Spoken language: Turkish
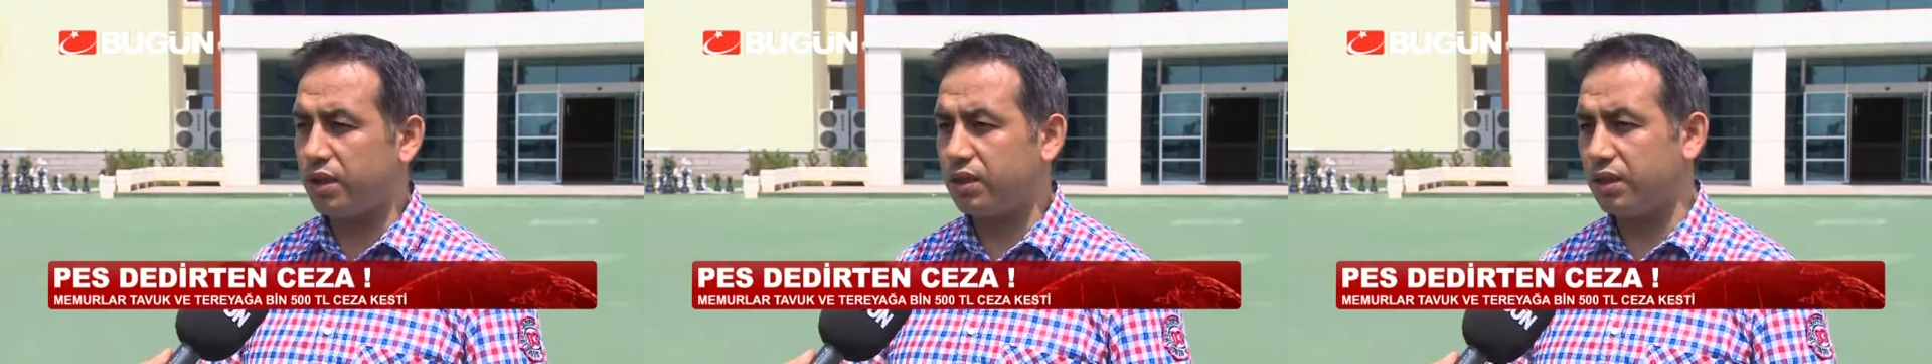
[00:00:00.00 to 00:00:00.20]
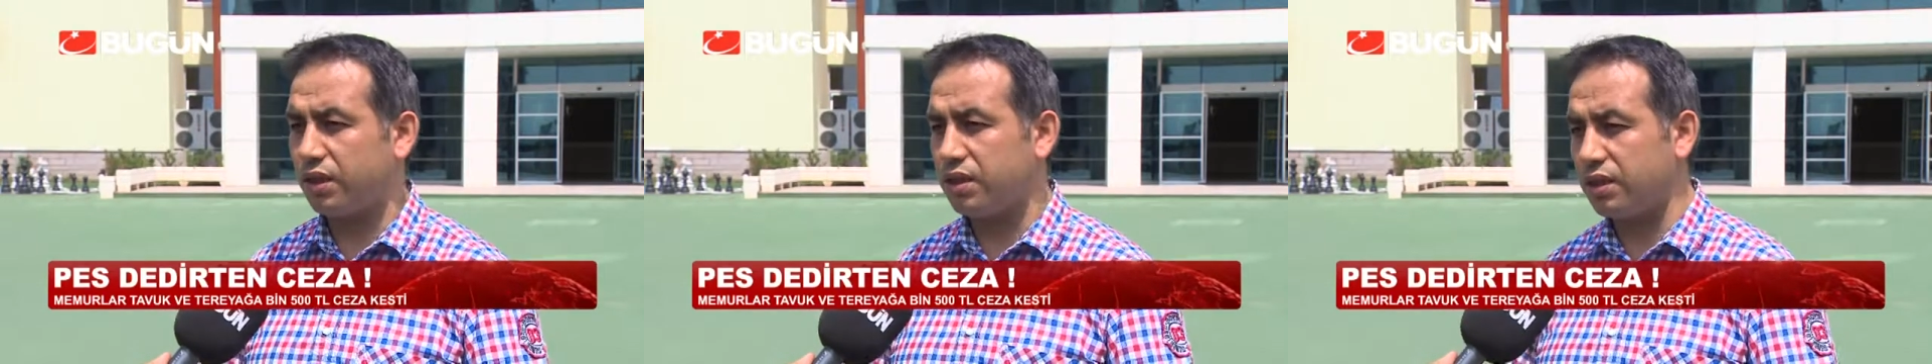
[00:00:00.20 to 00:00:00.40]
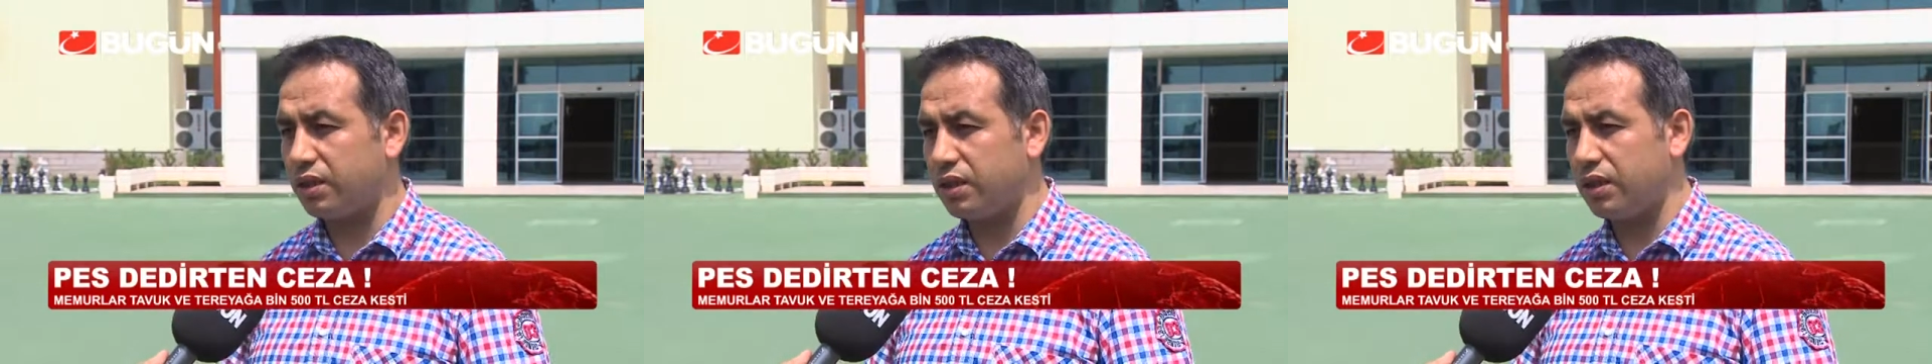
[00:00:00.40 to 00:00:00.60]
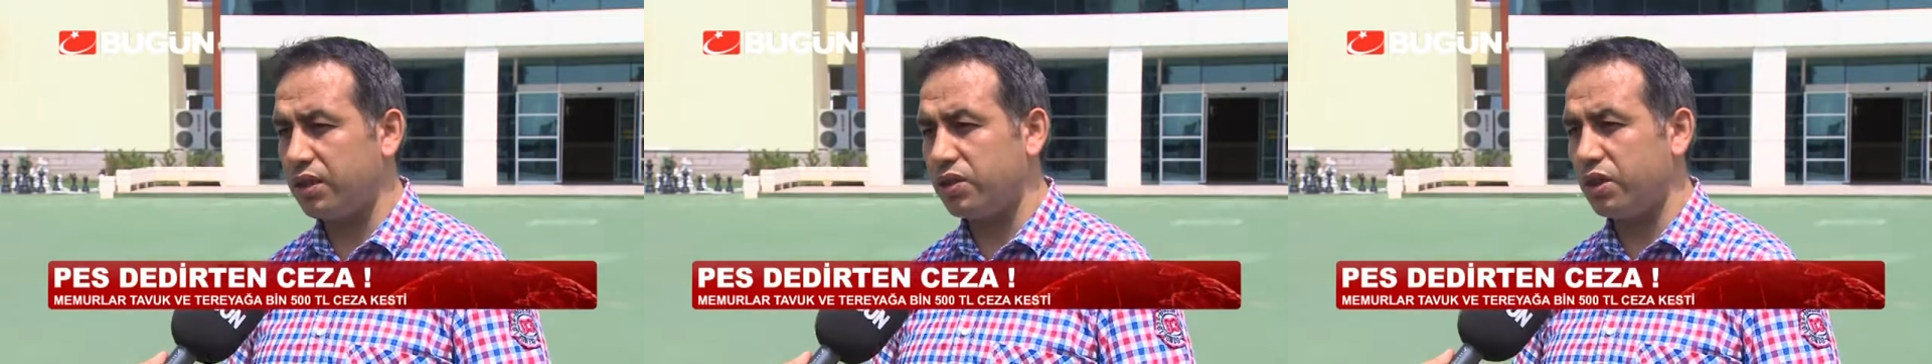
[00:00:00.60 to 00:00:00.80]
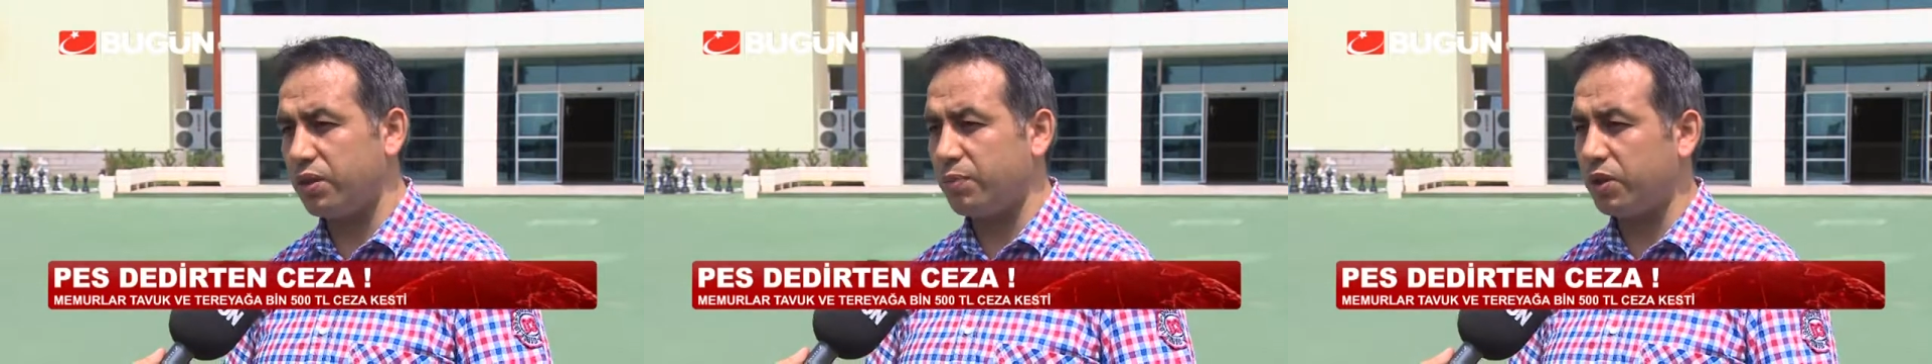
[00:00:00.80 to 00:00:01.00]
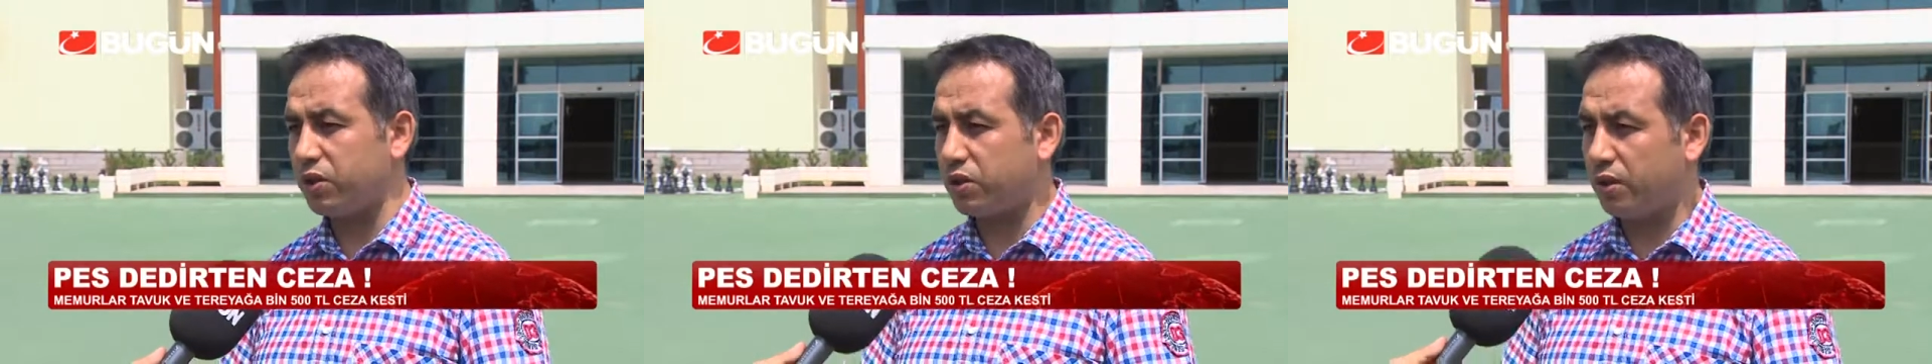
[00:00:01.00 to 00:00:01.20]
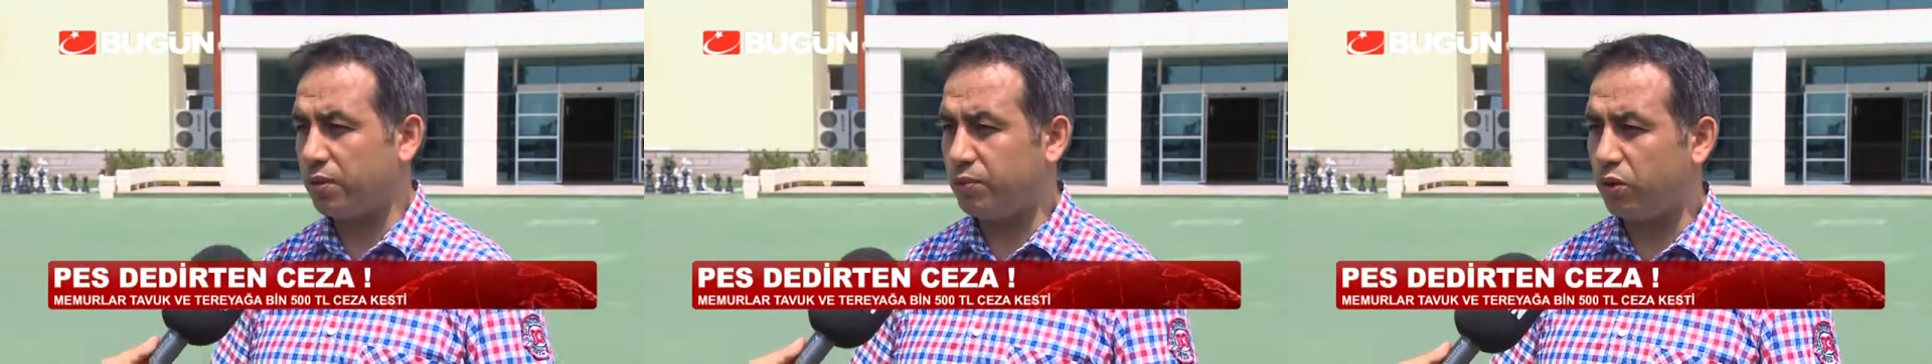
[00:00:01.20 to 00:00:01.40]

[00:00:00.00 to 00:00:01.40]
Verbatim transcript: nasıl gidilecek başka bir